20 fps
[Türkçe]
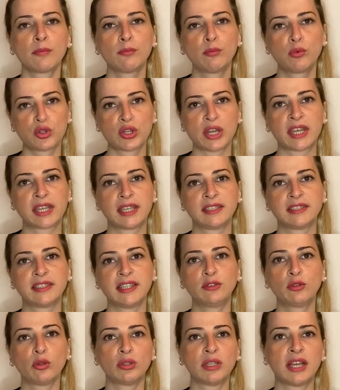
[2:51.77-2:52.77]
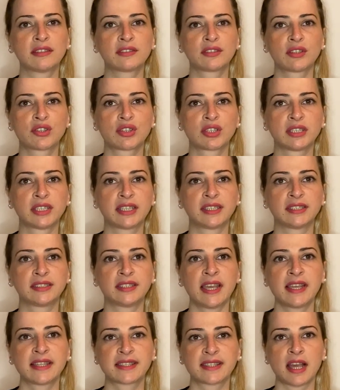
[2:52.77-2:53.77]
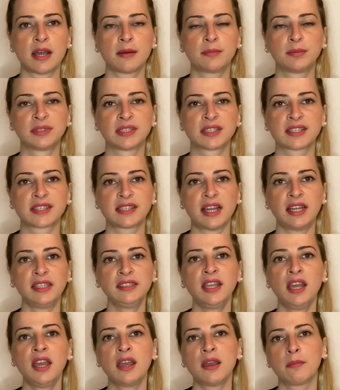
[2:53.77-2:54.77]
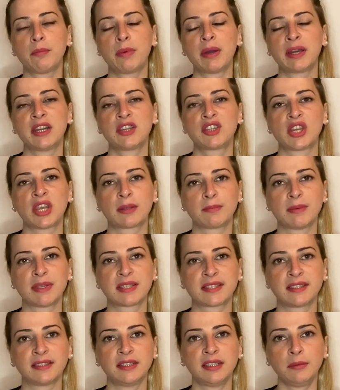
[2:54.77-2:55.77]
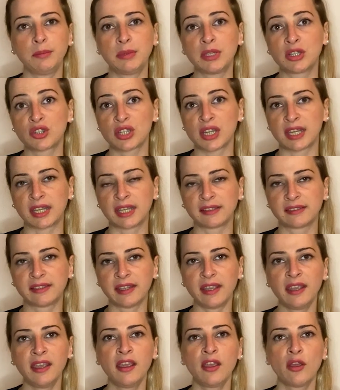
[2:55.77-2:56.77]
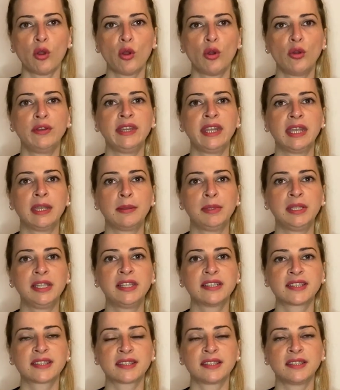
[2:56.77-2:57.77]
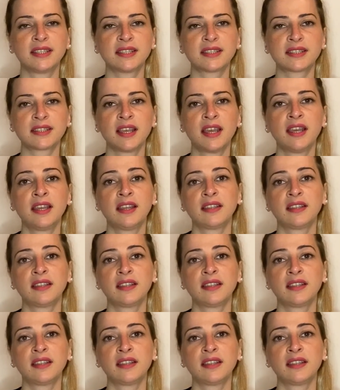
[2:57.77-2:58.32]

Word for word: Bu şekilde dolandırıcıların hesabınızdan para çekmesini bir şekilde önleyebilirsiniz.